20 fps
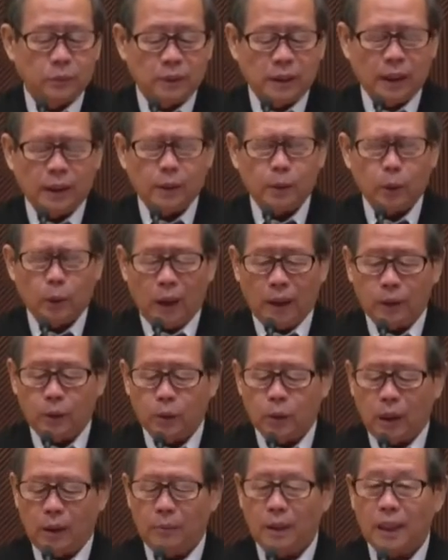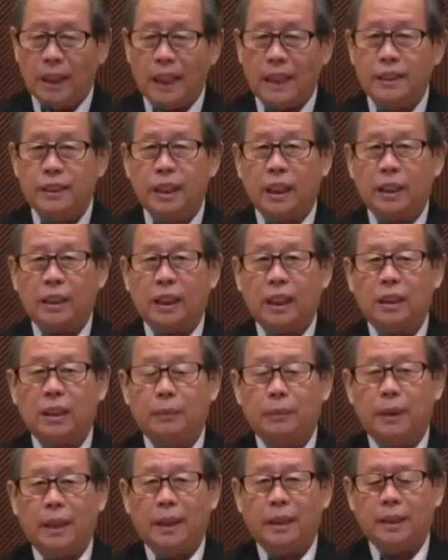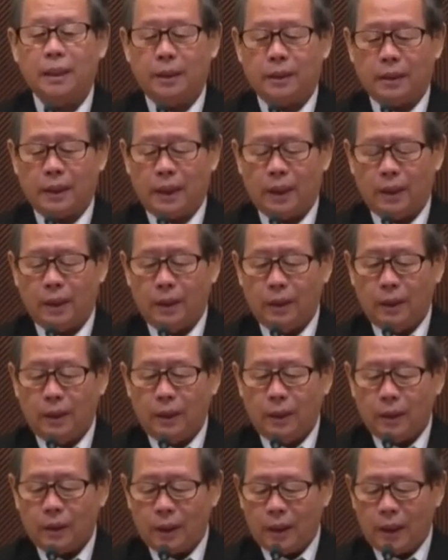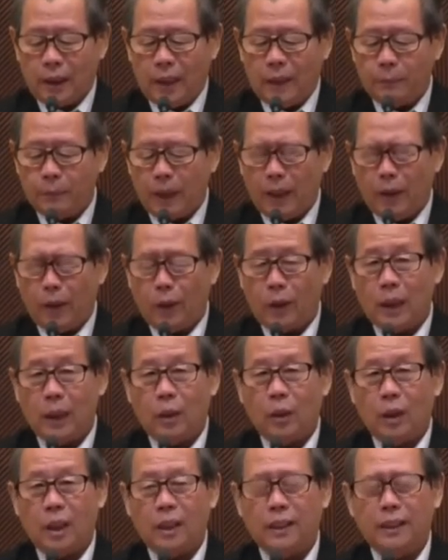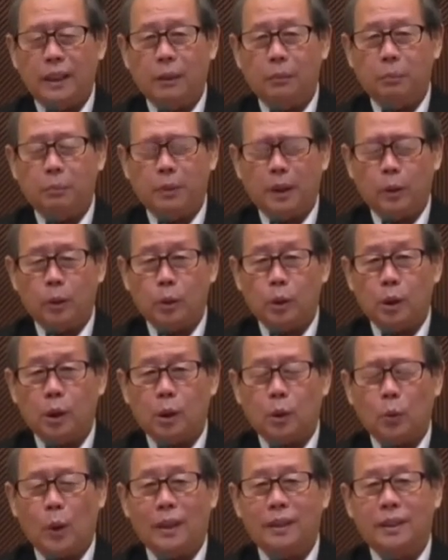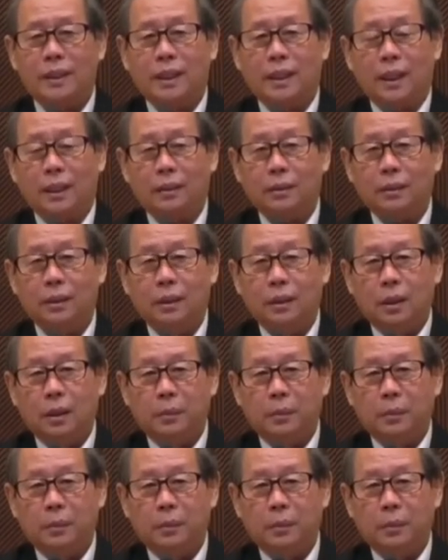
Dan Tuhan juga mengajarkan kepada kita kenapa orang-orang yang penuh kekhawatiran,